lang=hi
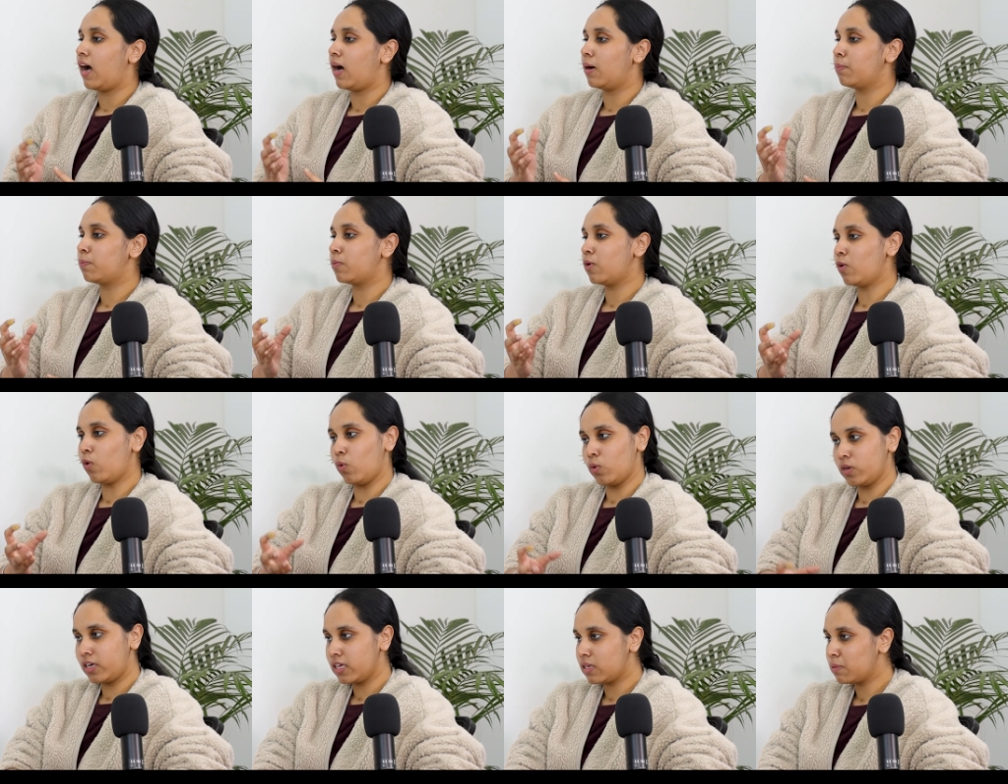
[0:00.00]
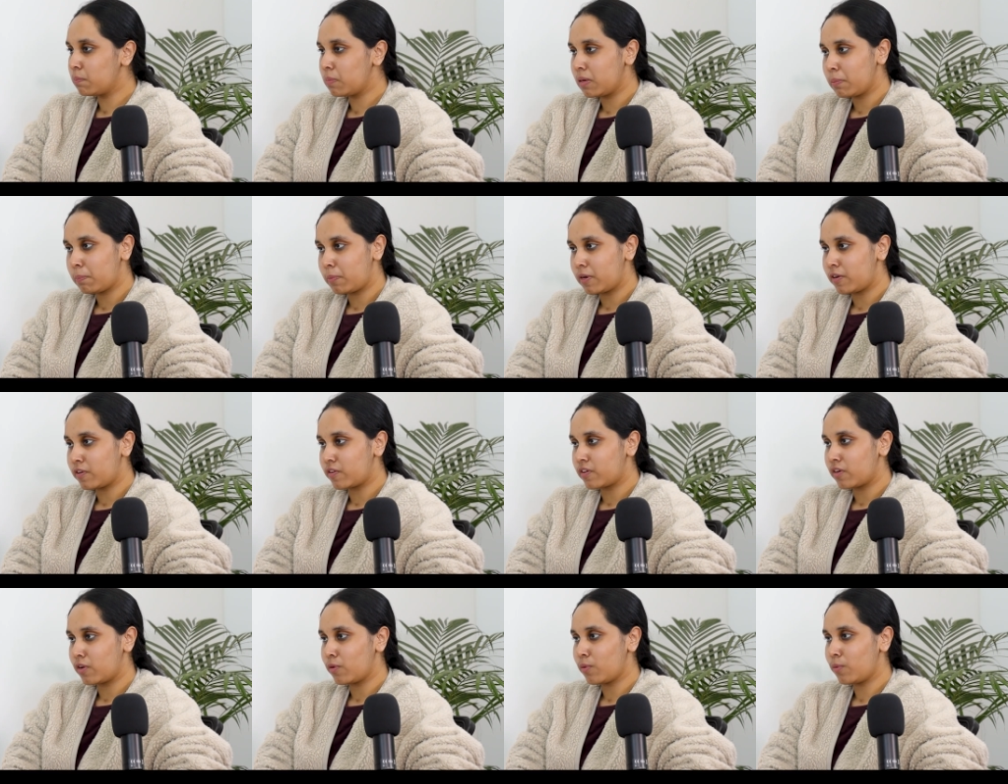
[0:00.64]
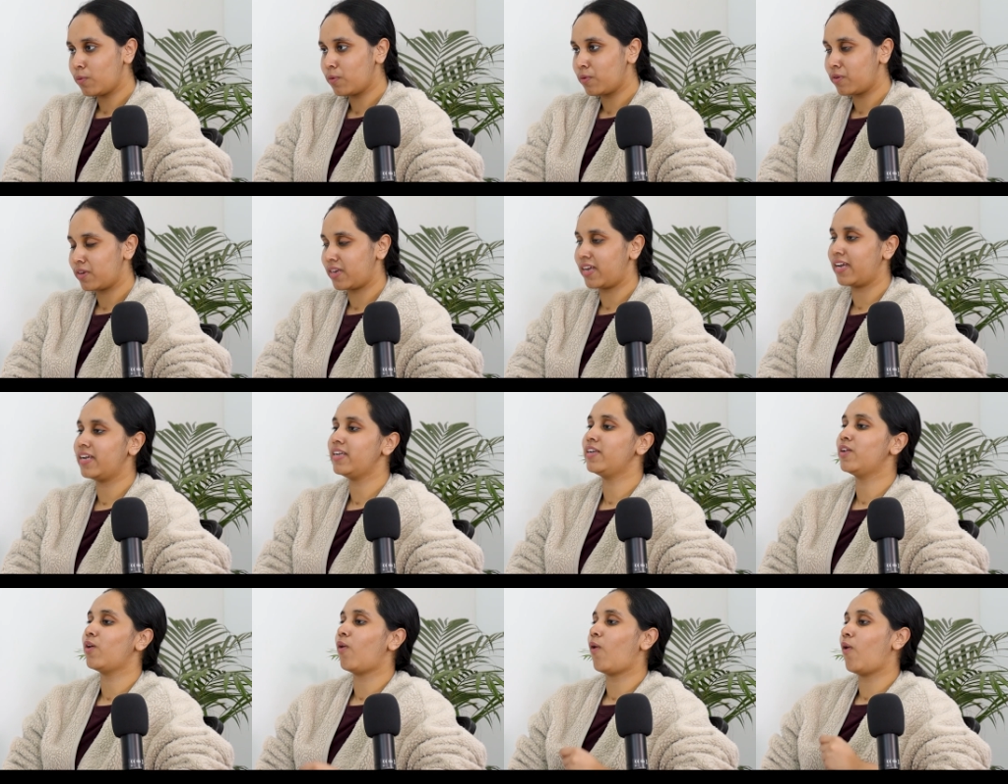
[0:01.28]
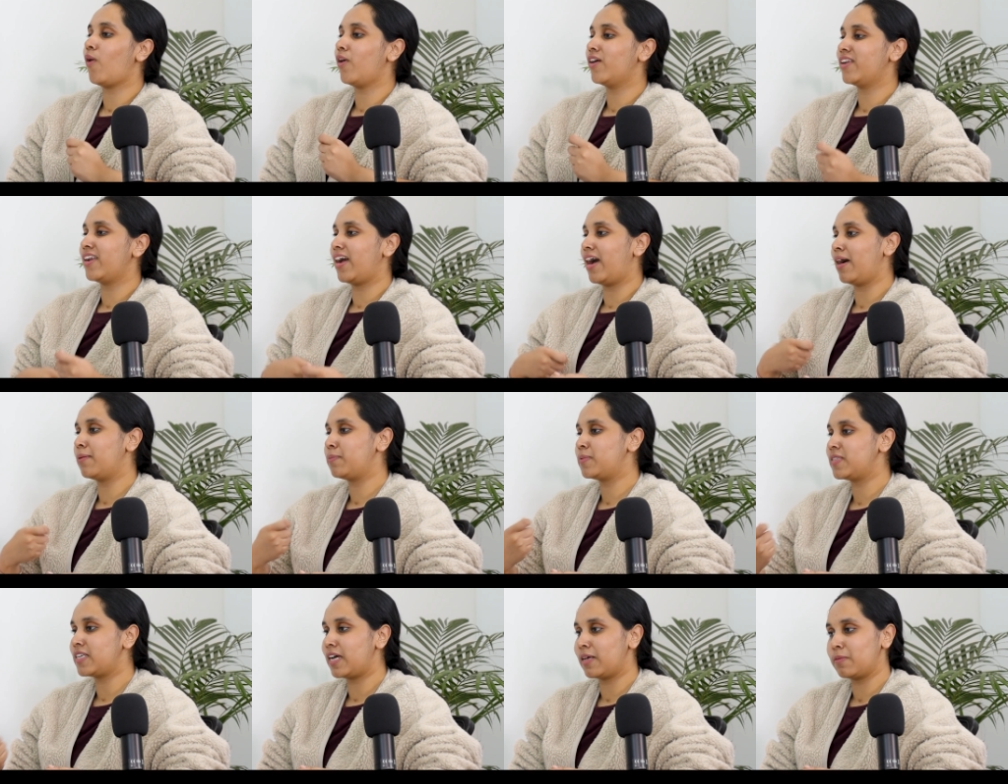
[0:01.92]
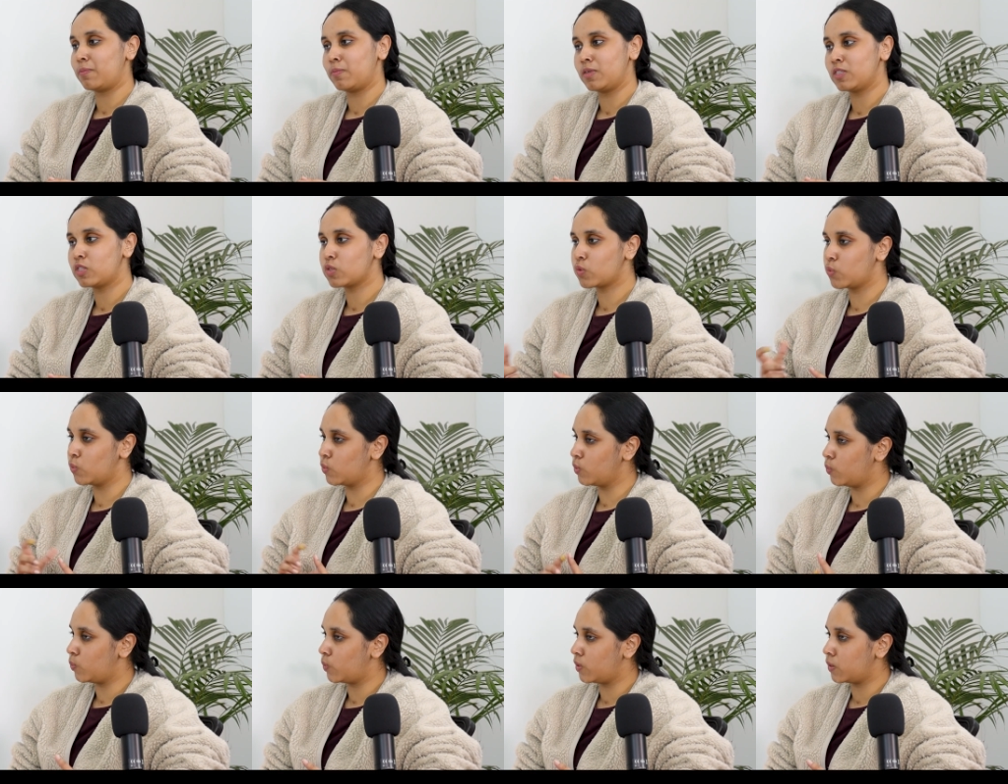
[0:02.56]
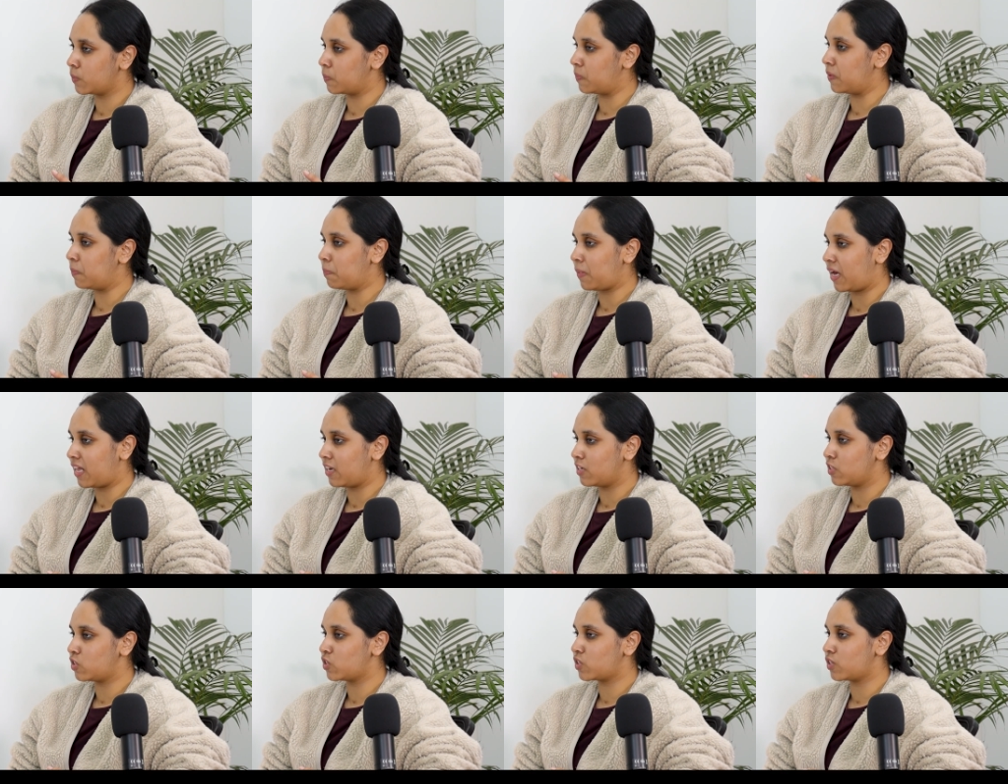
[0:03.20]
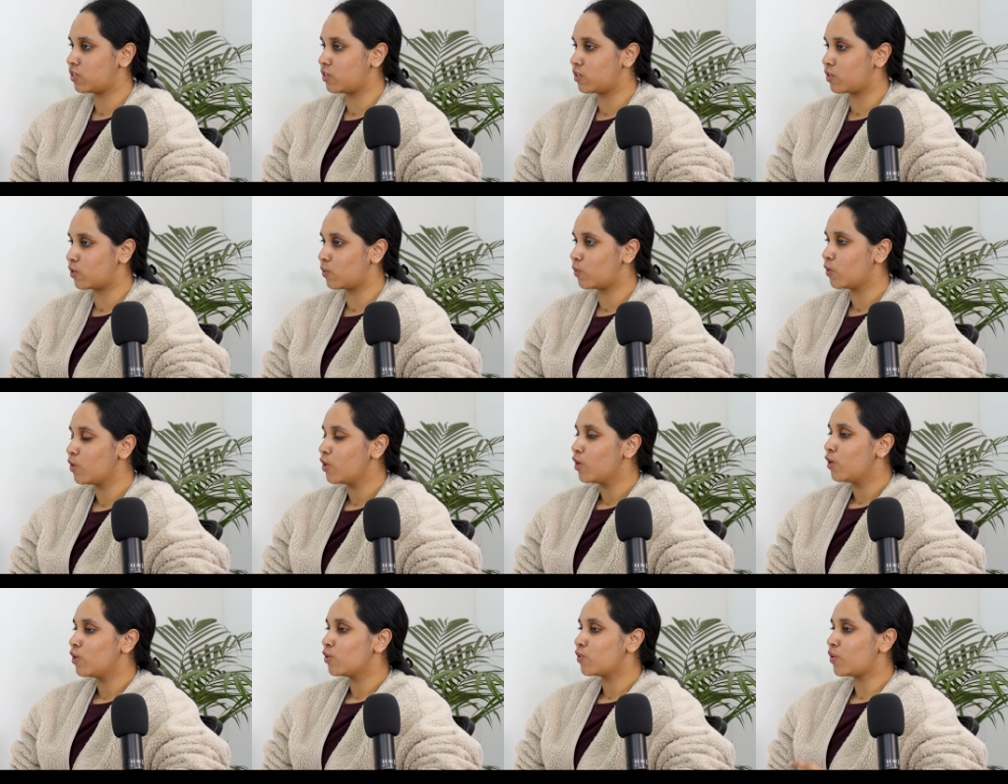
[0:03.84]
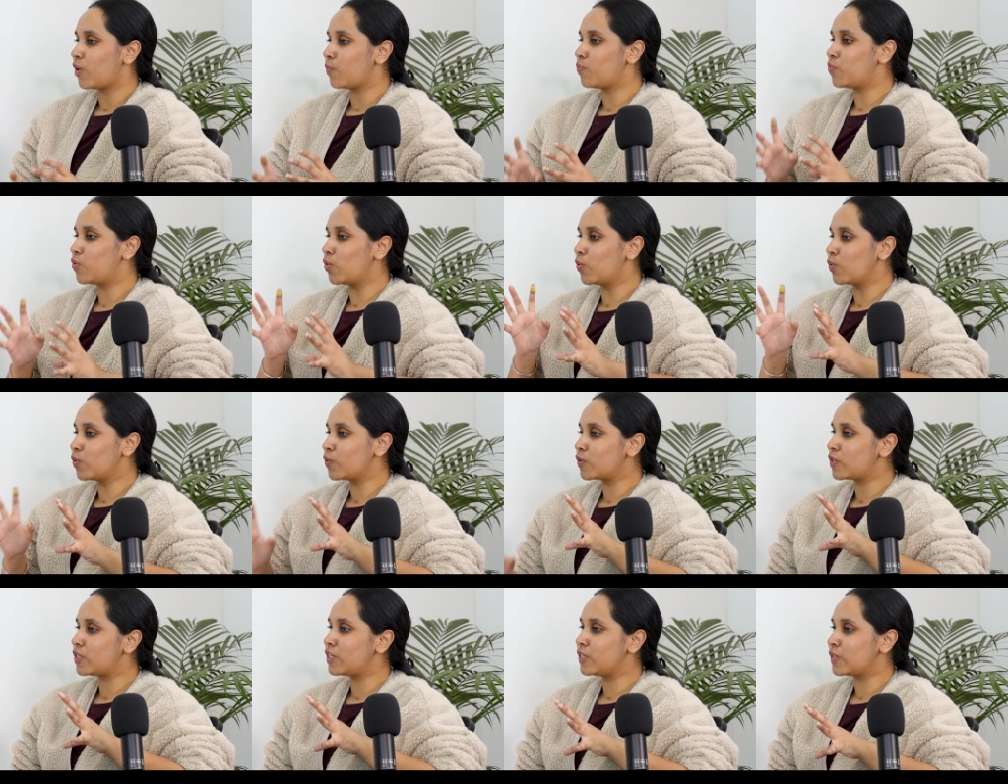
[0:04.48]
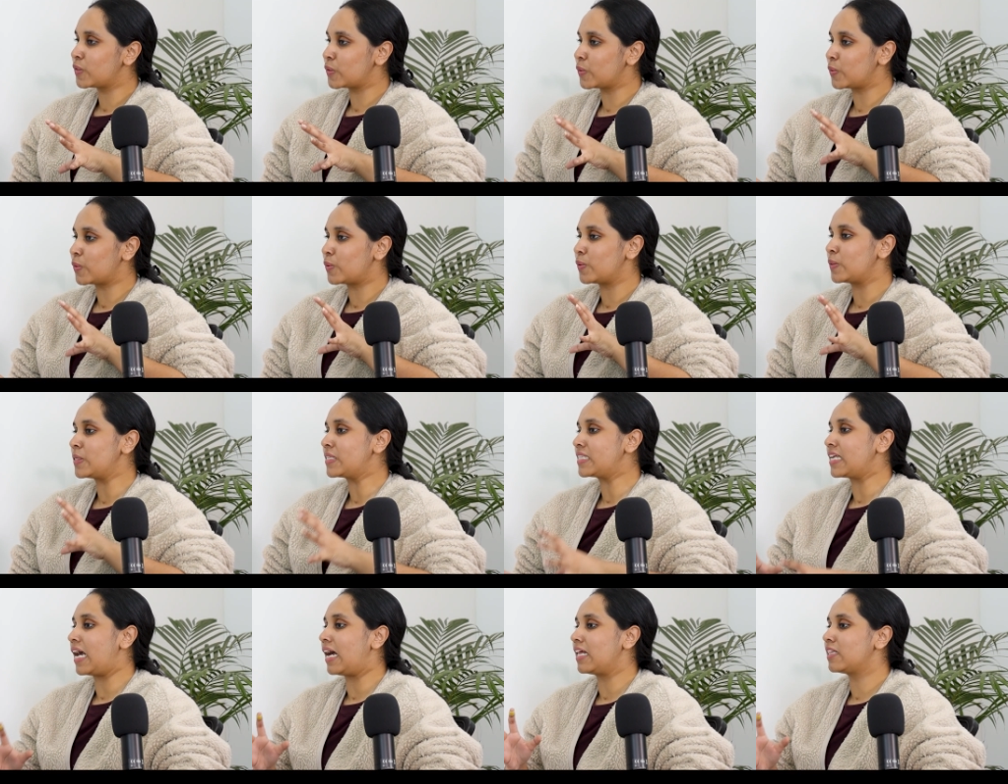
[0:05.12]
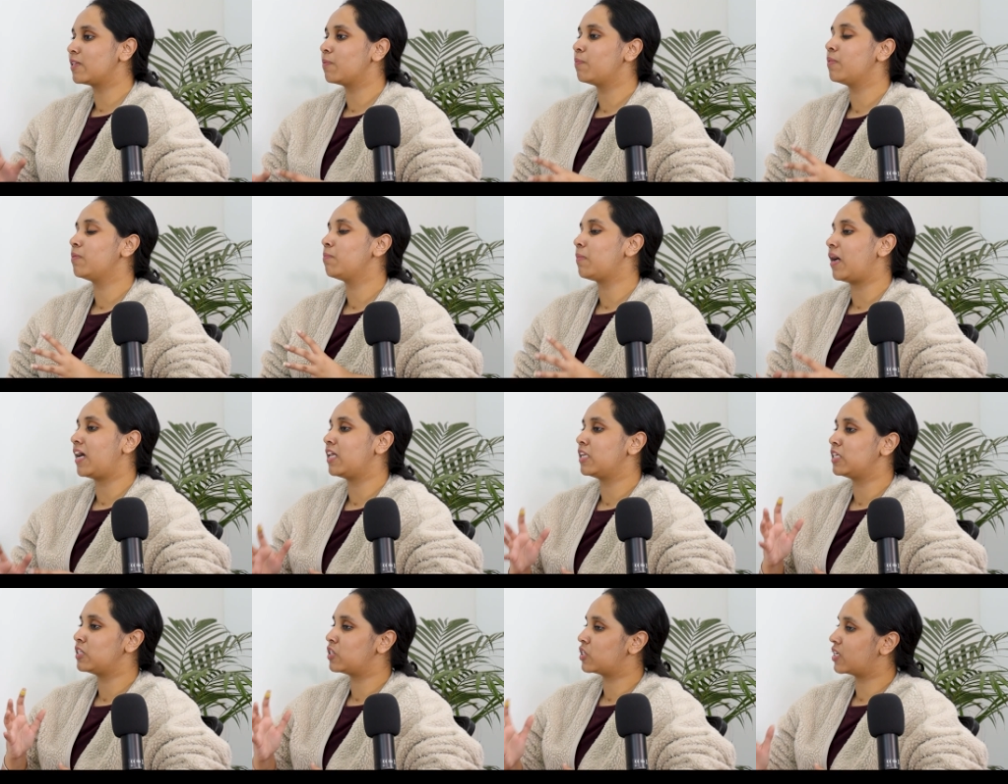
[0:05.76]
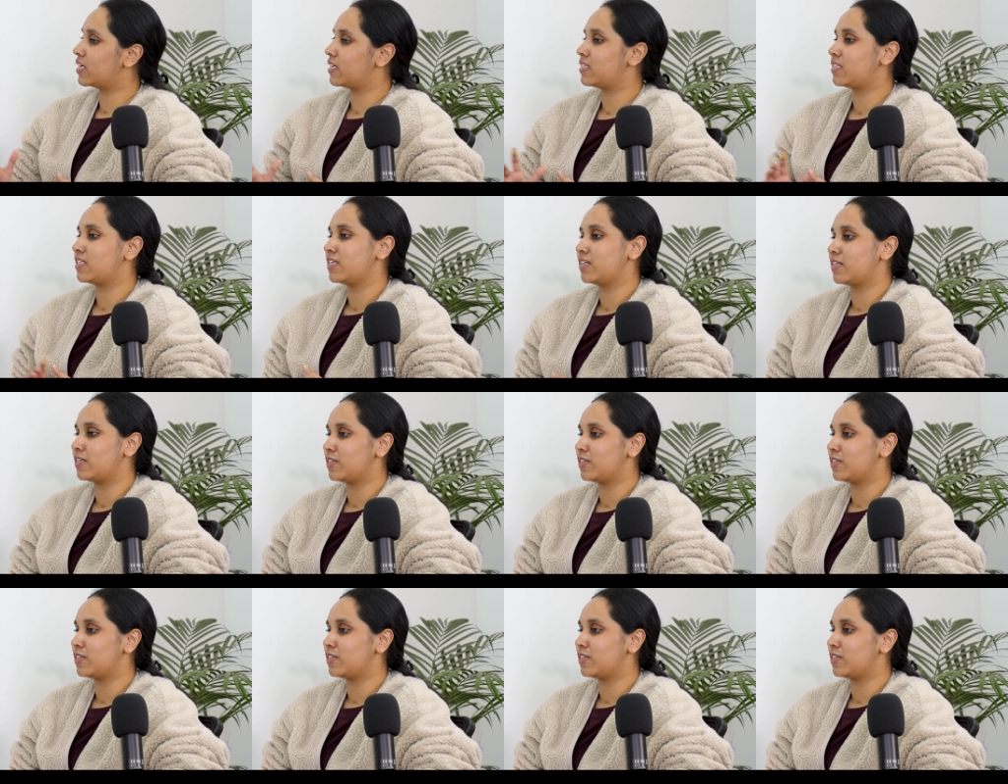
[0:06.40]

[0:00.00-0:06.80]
आप कोडिंग भी पढ़ रहे हो राइट और आप साथ में स्कूल वर्क भी मैनेज कर रहे हो तो आप दोनों चीज़ों को साथ में मैनेज कैसे